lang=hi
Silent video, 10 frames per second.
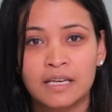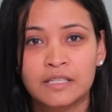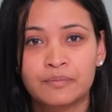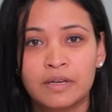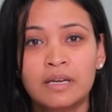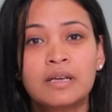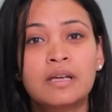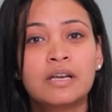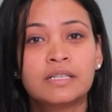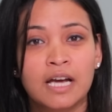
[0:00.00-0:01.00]
केस में
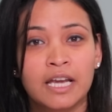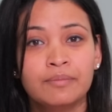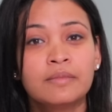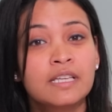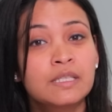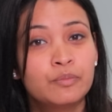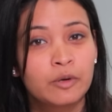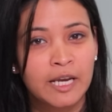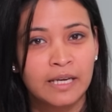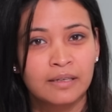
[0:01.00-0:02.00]
टाइम इज़
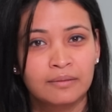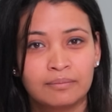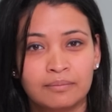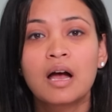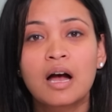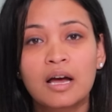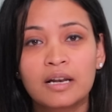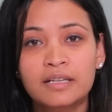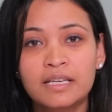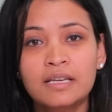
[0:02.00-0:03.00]
ब्रेन
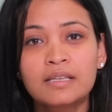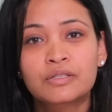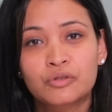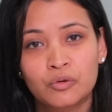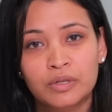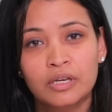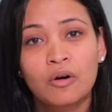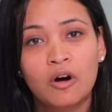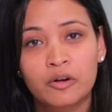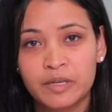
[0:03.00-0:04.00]
हालांकि स्ट्रोक के
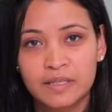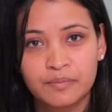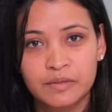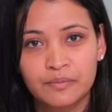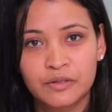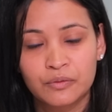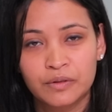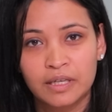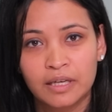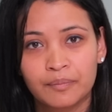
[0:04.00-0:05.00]
और भी सिम्टम्स
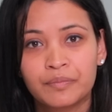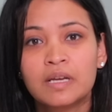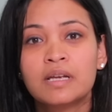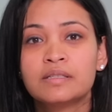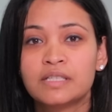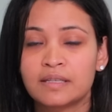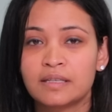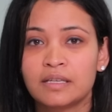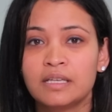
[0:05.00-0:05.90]
होते हैं जैसे